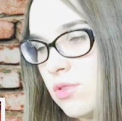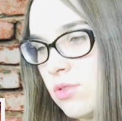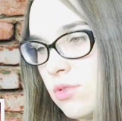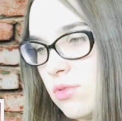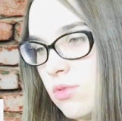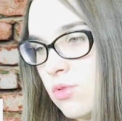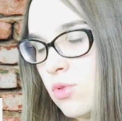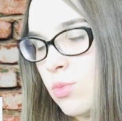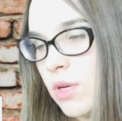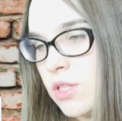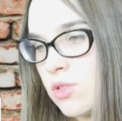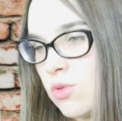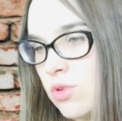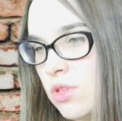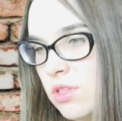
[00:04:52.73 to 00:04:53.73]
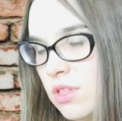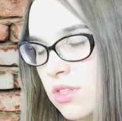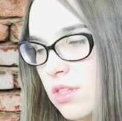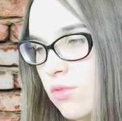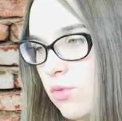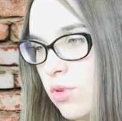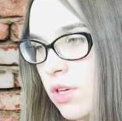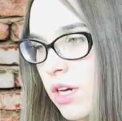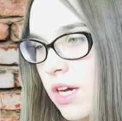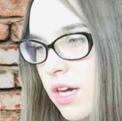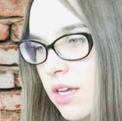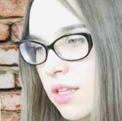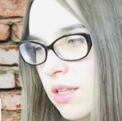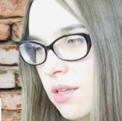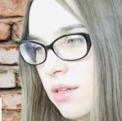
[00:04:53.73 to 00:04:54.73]
с ума сходят от того,
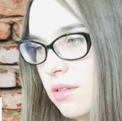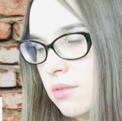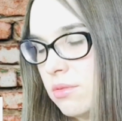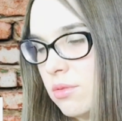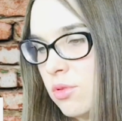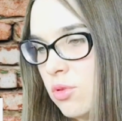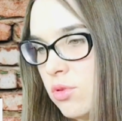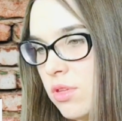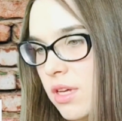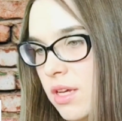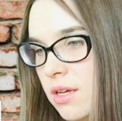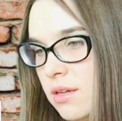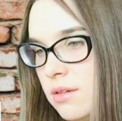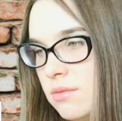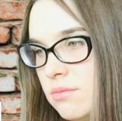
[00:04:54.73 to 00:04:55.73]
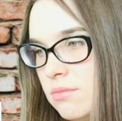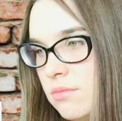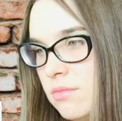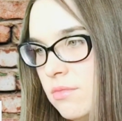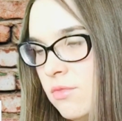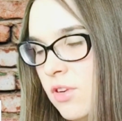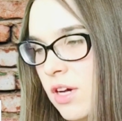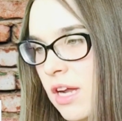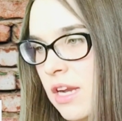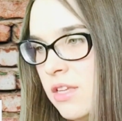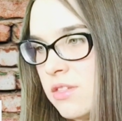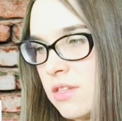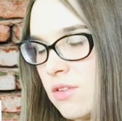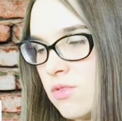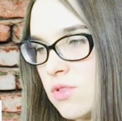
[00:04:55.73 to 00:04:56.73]
какая она крутая
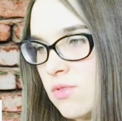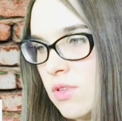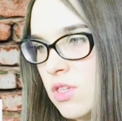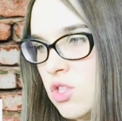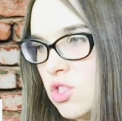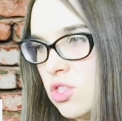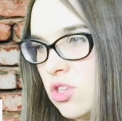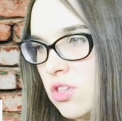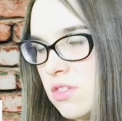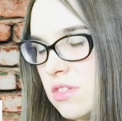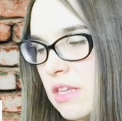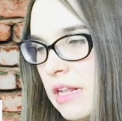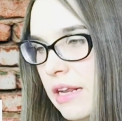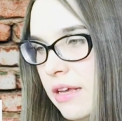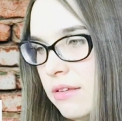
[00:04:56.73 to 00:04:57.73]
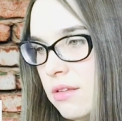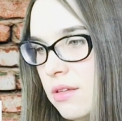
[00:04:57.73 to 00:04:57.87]
вокалистка в свои 14 лет.